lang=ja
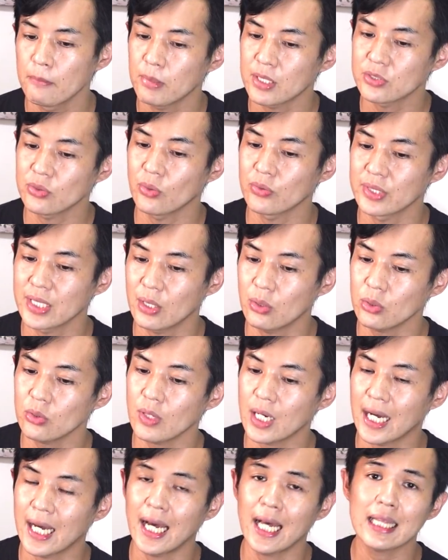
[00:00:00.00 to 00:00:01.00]
まあ、そんなこ
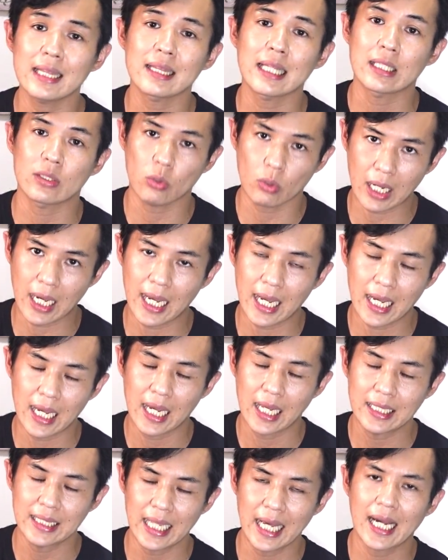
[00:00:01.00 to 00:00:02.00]
とがあったとか、
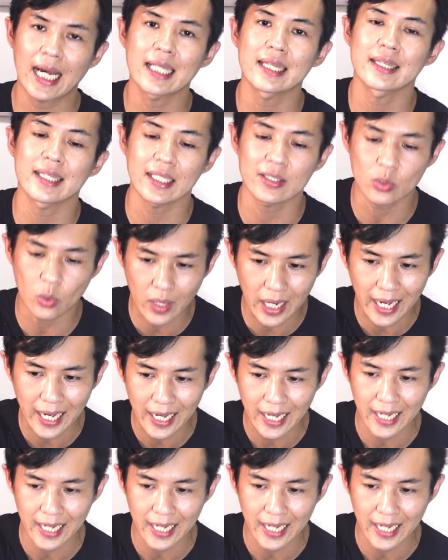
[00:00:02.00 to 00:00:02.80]
なかったとか。